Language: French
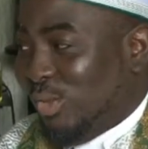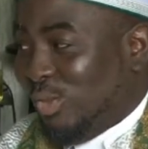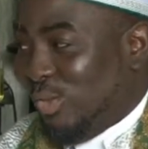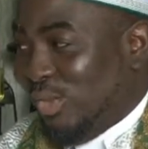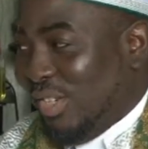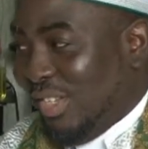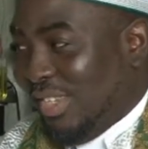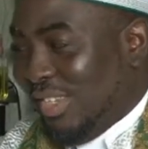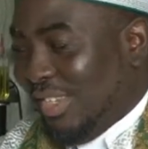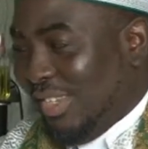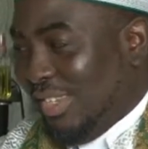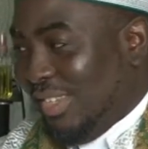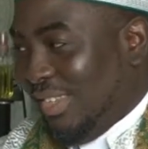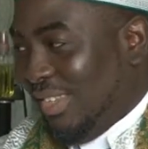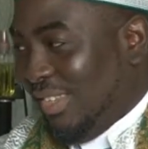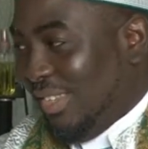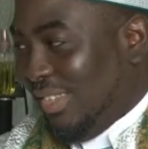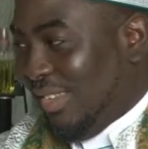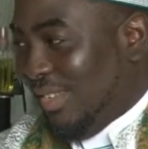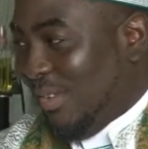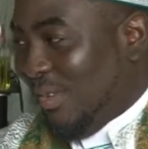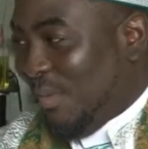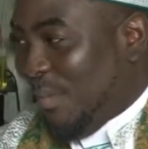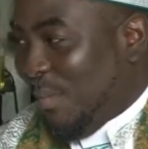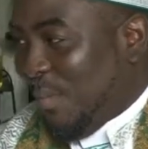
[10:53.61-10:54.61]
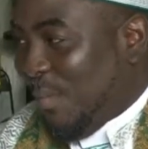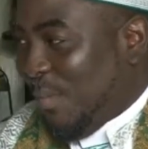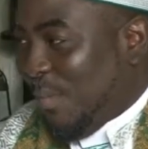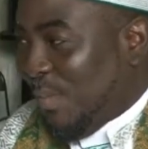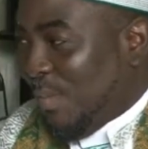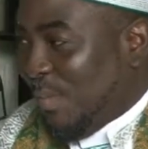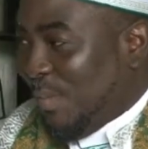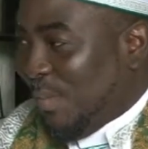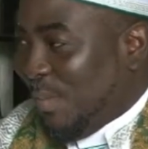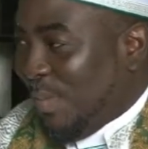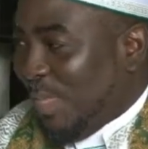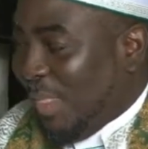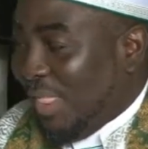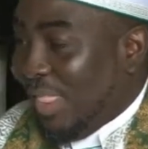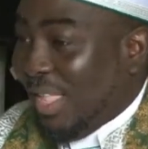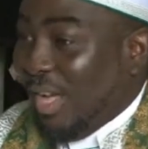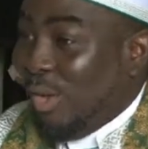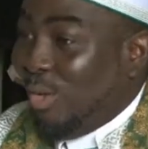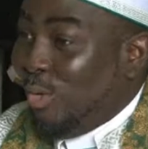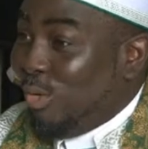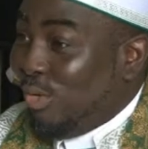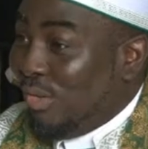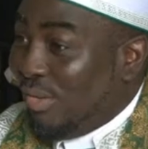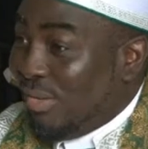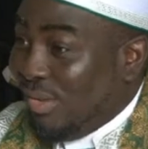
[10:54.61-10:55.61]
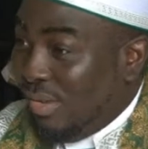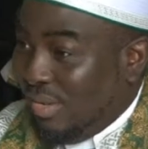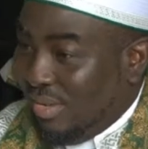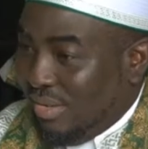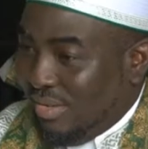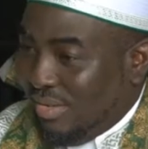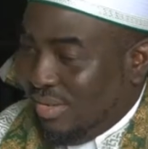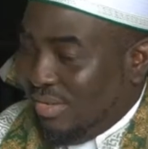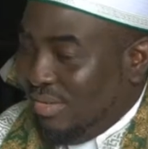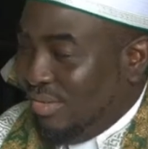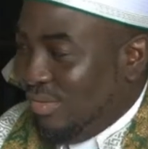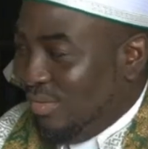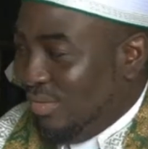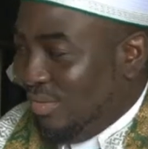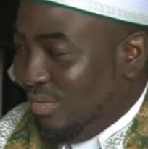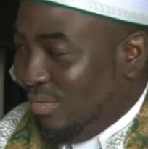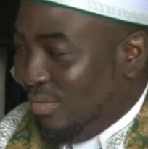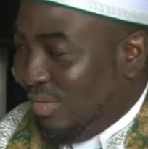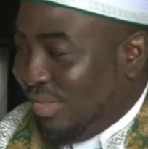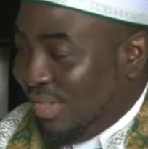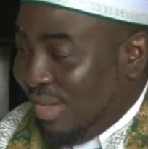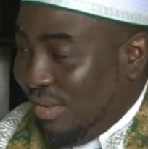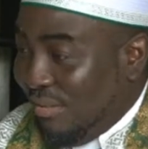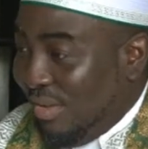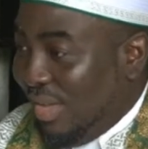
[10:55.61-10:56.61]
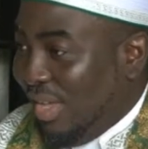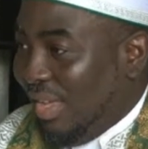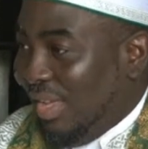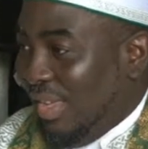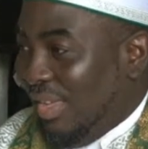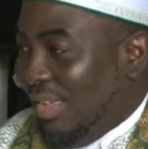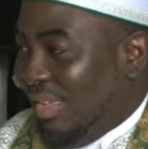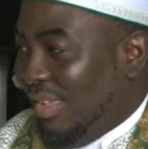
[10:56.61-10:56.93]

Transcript: autorité Dans le temps, vous le savez.